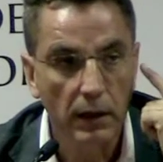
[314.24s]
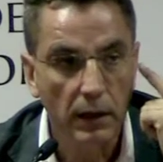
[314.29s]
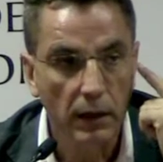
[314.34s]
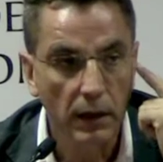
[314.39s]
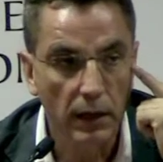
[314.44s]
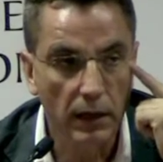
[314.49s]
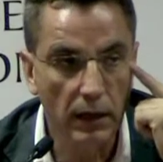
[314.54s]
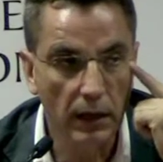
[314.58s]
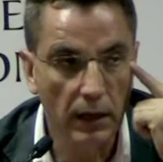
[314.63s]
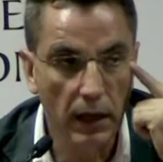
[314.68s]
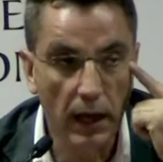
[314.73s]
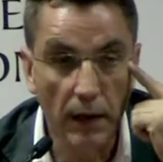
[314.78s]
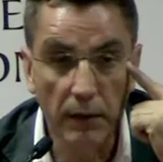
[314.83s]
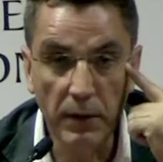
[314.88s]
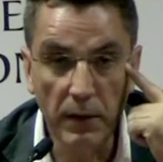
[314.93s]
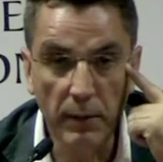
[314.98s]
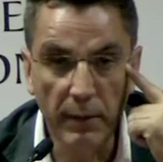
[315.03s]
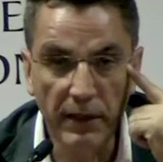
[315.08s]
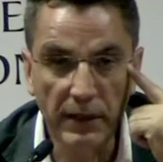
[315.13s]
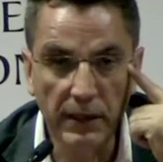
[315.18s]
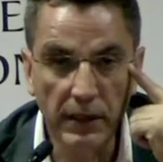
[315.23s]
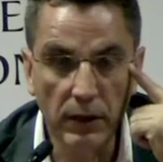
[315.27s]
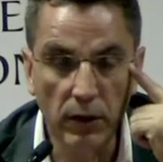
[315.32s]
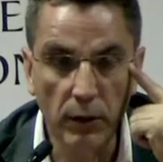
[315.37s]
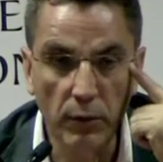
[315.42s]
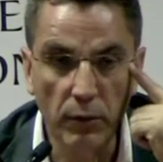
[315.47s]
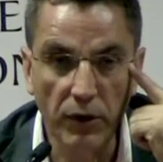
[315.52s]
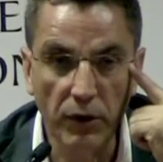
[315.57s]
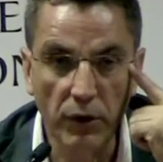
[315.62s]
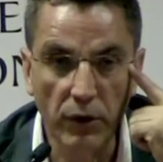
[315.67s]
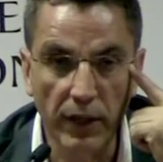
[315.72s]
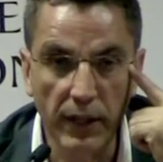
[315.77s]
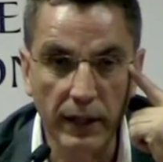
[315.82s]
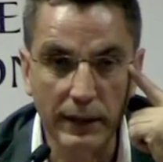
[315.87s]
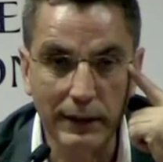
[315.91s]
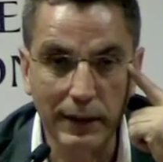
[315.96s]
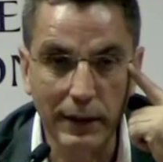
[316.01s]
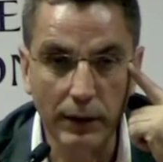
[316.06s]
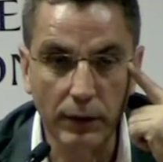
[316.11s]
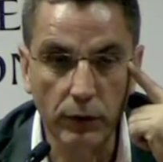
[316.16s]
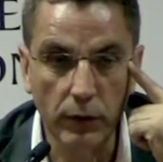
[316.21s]
eh, hábilmente nos hemos ido
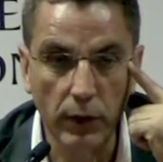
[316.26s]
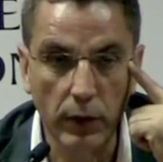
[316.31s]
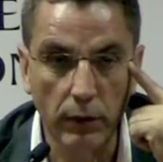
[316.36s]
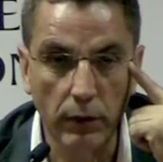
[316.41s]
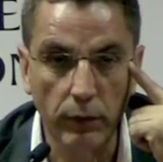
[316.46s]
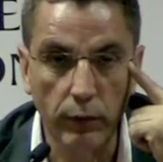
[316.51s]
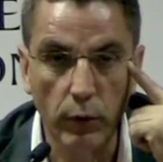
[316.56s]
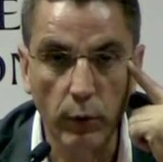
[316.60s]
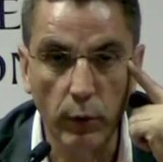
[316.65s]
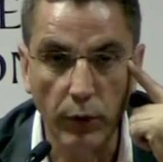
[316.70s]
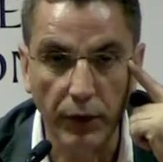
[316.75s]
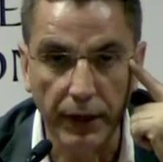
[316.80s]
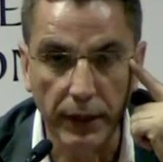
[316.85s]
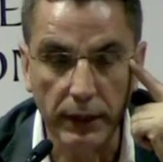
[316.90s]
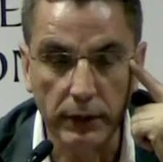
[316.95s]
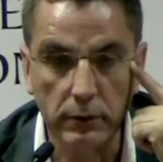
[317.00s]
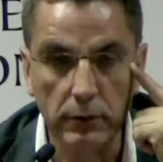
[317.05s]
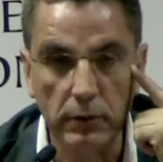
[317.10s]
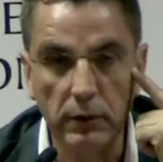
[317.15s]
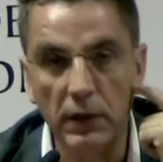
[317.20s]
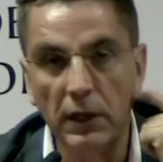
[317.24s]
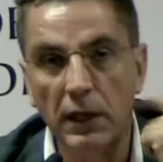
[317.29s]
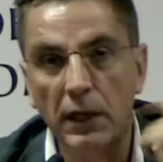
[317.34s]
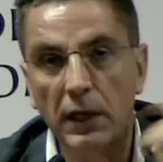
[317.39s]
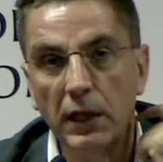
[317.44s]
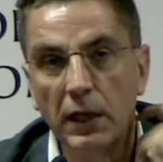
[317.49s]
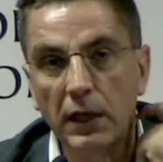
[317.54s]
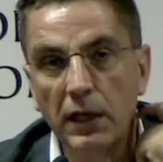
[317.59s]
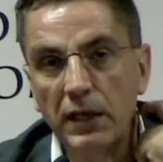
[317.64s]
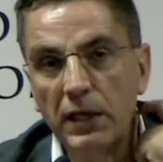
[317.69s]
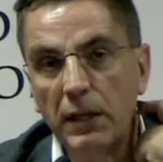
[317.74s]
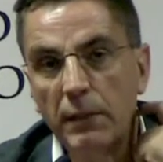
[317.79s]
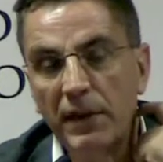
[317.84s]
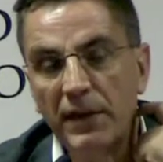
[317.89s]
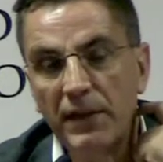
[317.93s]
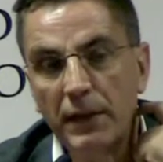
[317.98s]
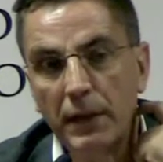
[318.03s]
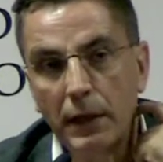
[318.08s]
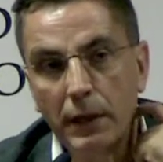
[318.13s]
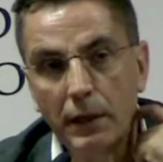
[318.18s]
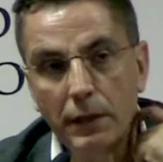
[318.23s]
adaptando a los nuevos retos y
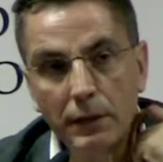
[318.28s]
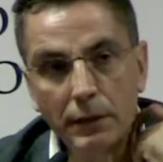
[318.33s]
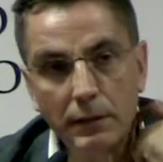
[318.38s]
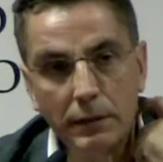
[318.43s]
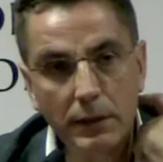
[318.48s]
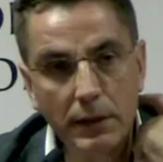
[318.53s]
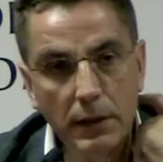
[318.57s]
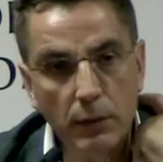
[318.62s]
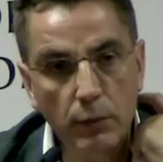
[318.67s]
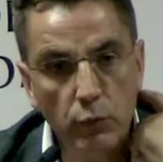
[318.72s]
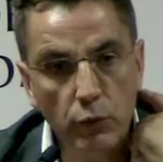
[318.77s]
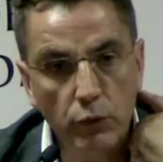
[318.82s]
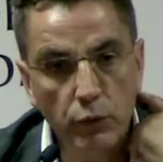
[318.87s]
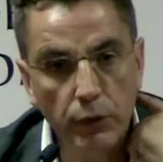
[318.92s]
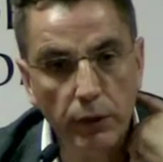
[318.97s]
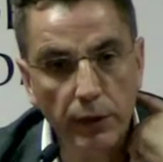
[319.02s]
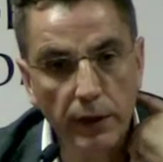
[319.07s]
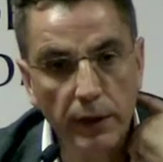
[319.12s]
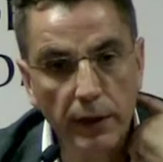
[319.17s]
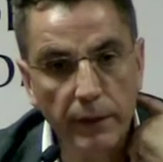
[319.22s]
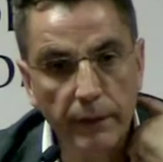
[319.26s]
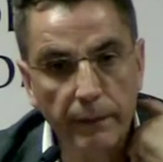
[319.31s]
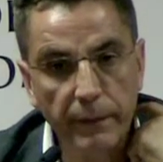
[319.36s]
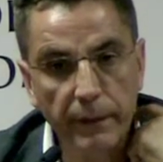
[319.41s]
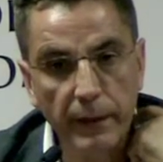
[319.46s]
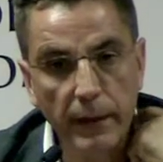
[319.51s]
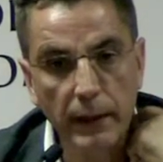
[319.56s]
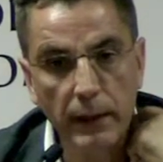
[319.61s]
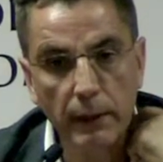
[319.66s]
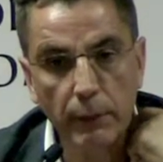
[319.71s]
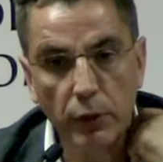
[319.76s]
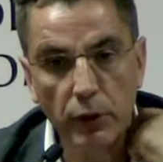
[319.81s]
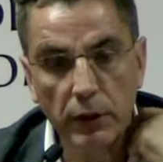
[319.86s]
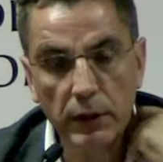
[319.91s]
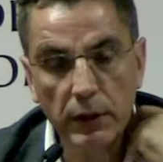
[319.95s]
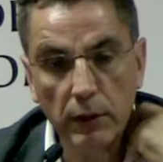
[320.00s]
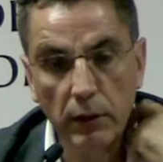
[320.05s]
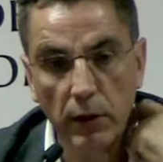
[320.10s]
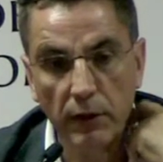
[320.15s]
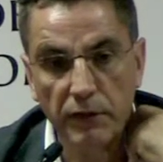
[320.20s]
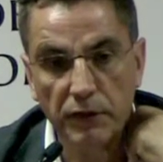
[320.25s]
demandas del mundo del deporte,
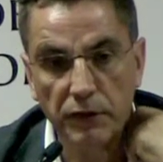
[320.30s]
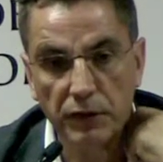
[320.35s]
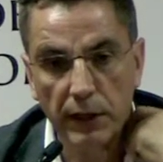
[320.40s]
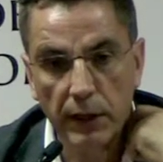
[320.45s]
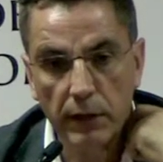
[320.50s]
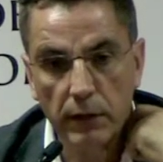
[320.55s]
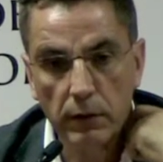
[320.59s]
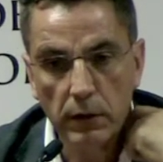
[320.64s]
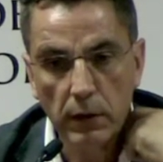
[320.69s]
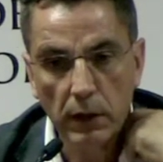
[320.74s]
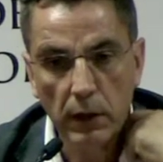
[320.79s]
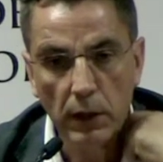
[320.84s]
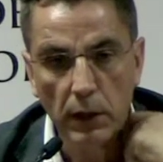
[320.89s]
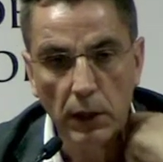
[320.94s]
de los aficionados.